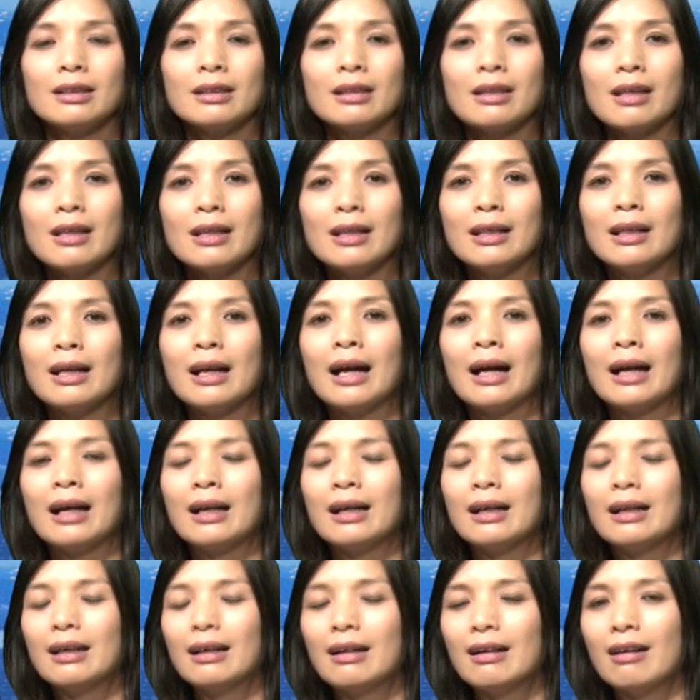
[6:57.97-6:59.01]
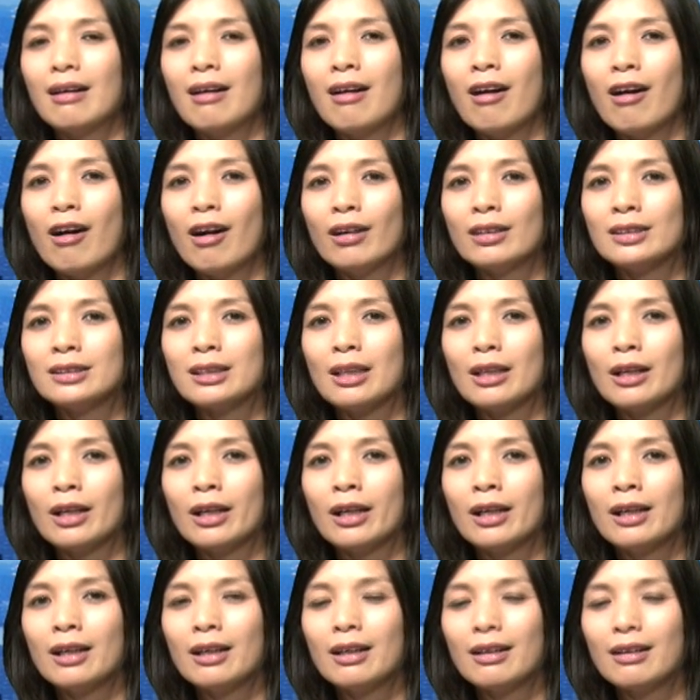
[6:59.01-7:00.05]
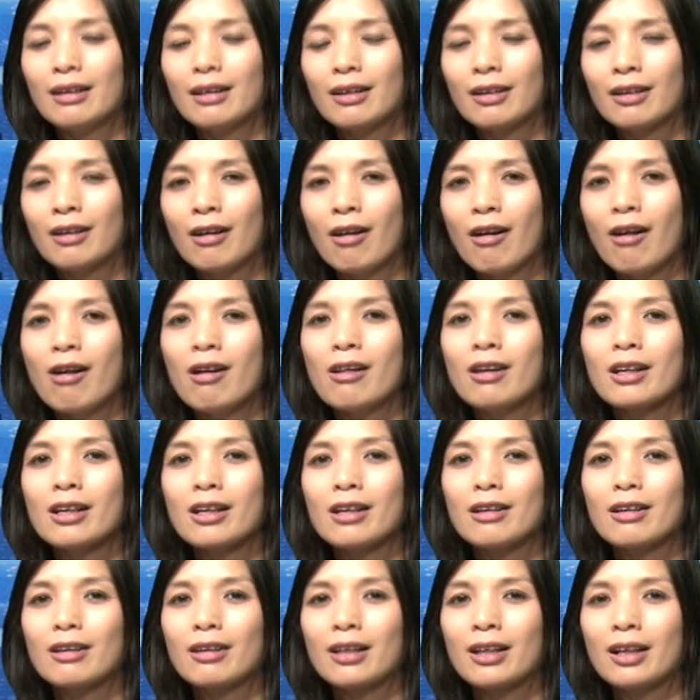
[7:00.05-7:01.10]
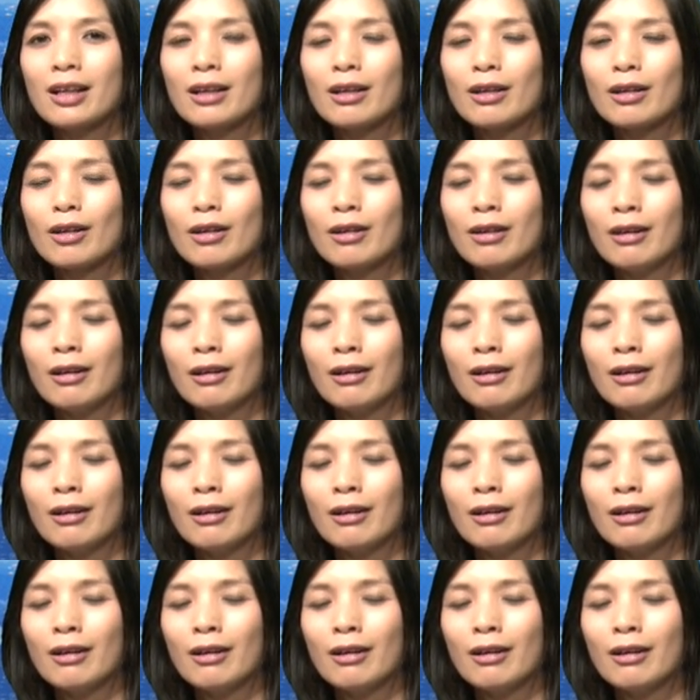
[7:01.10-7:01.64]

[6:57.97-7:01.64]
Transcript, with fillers: thì rằng họ sẽ có uh,